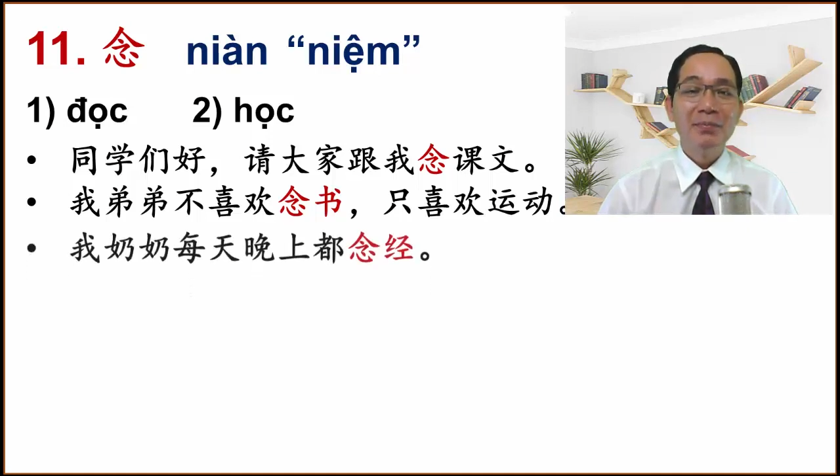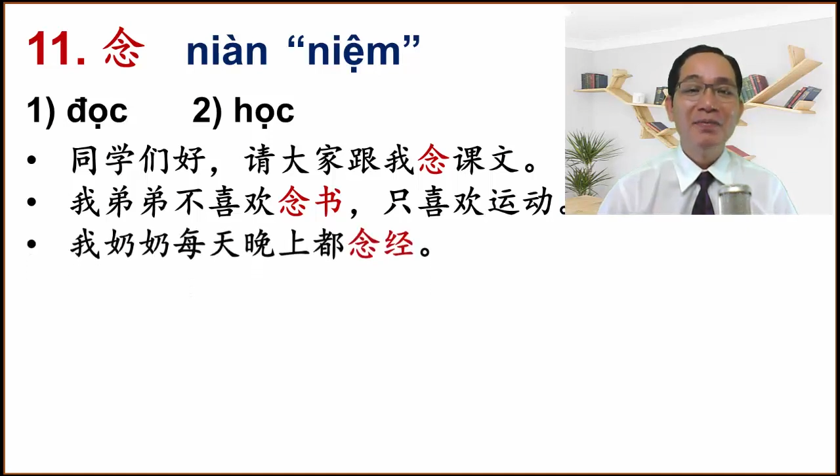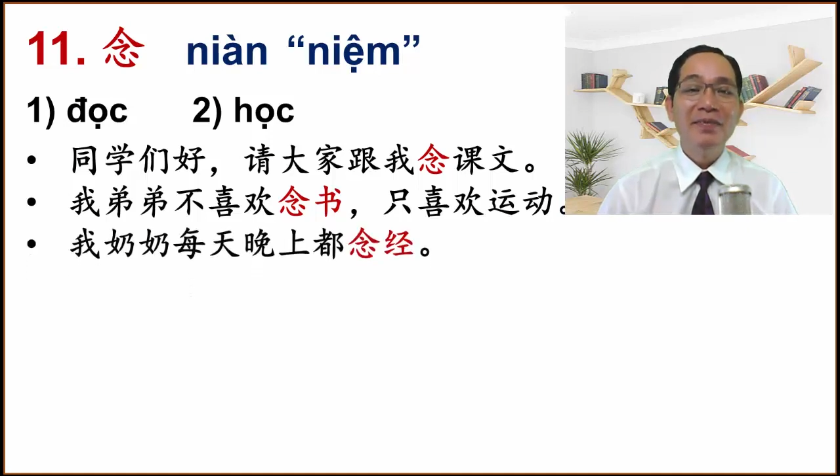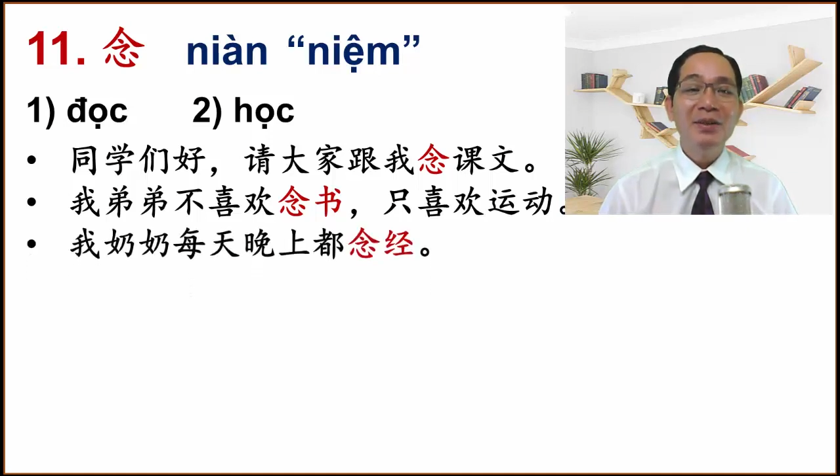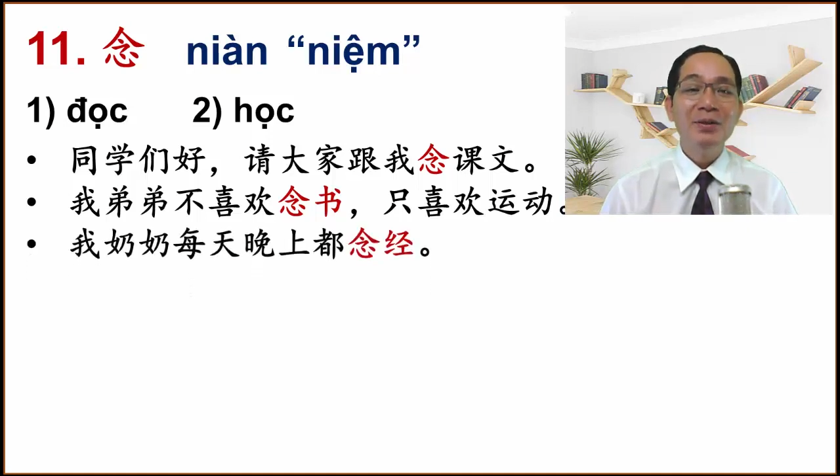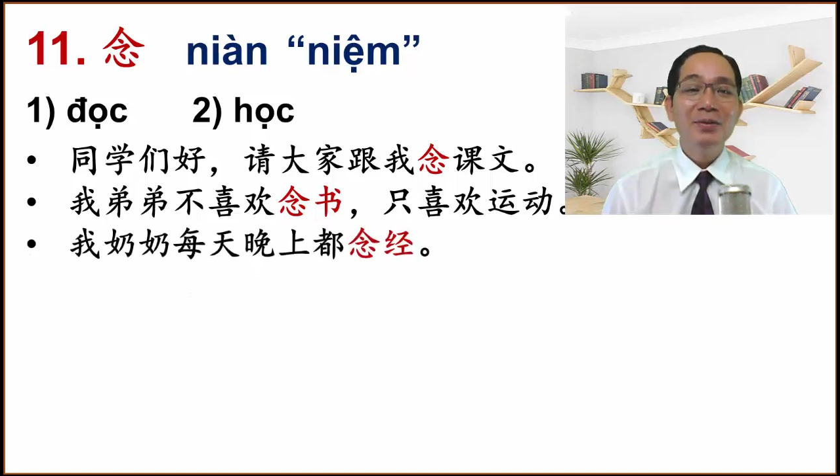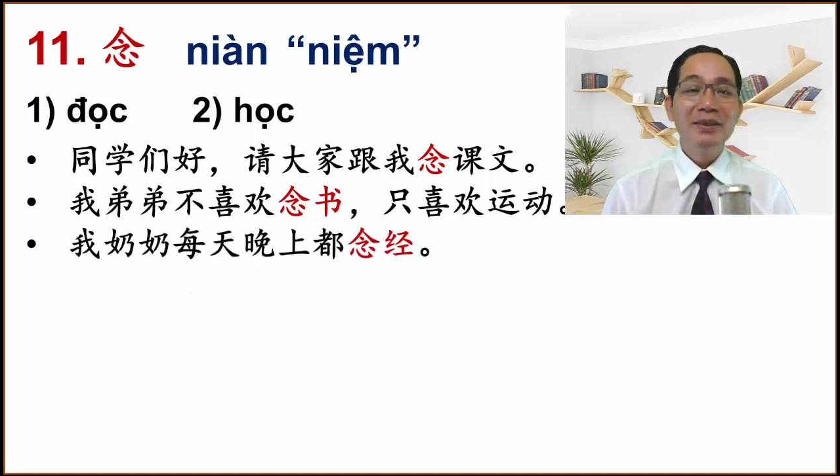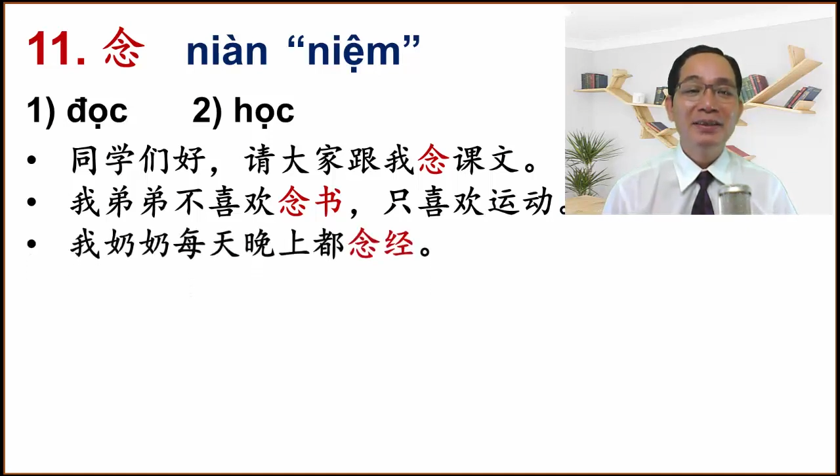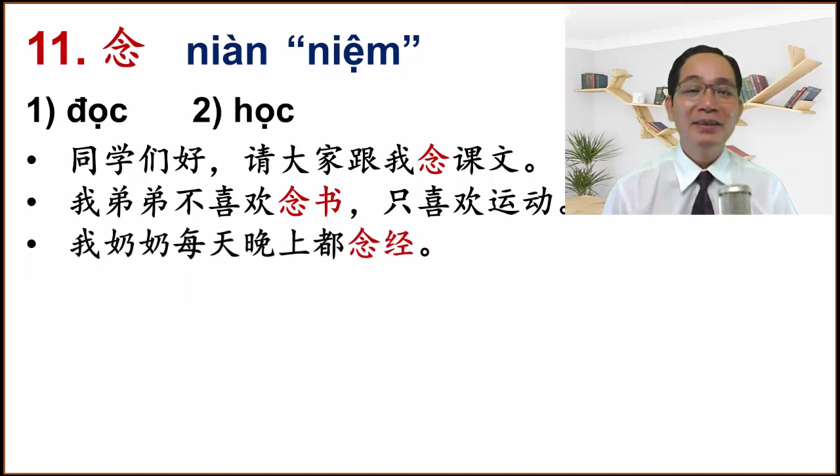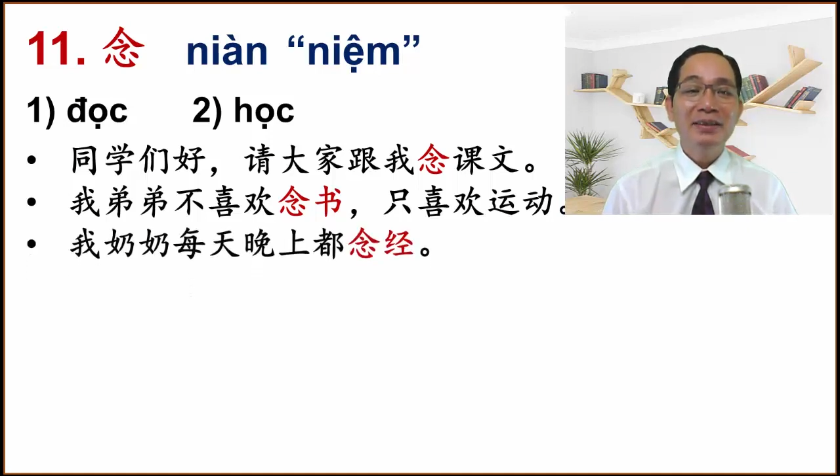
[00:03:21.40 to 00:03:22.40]
Một ví dụ
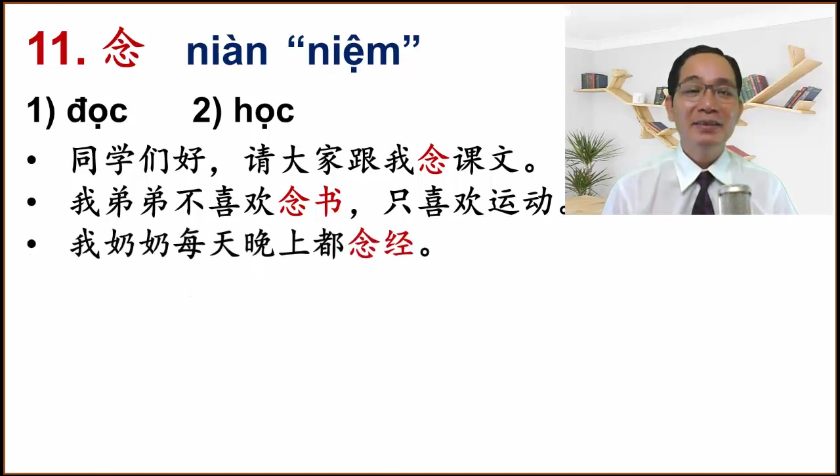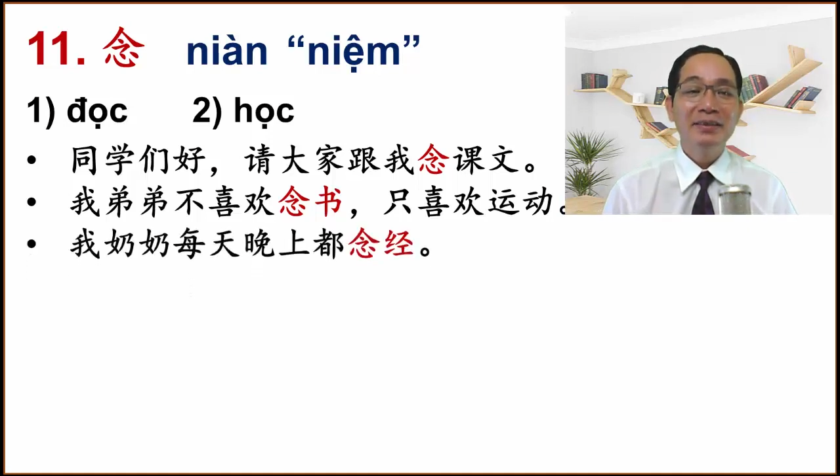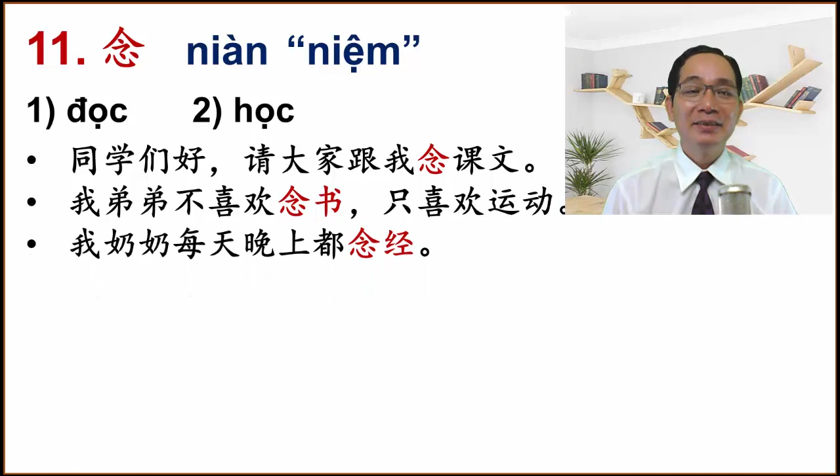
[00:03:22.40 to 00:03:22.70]
nữa,